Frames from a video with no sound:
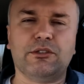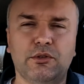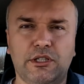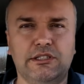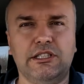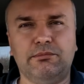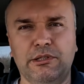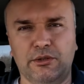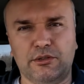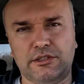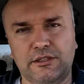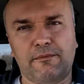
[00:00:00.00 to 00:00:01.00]
который здесь
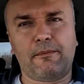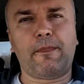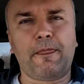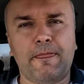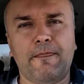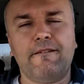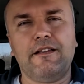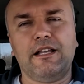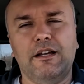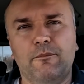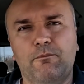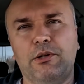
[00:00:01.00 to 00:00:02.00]
берется.
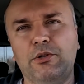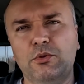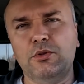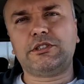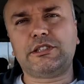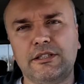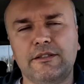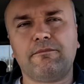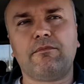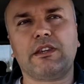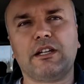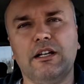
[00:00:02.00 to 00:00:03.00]
Плюс
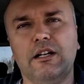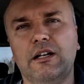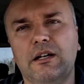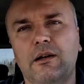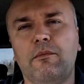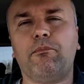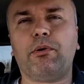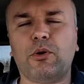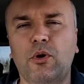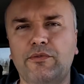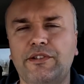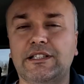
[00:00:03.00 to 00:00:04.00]
а,
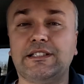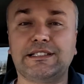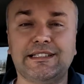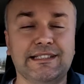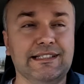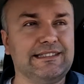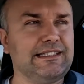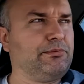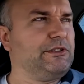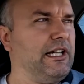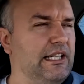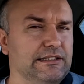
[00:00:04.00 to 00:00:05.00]
профит с
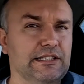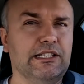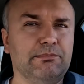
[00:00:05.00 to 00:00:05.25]
запчасти.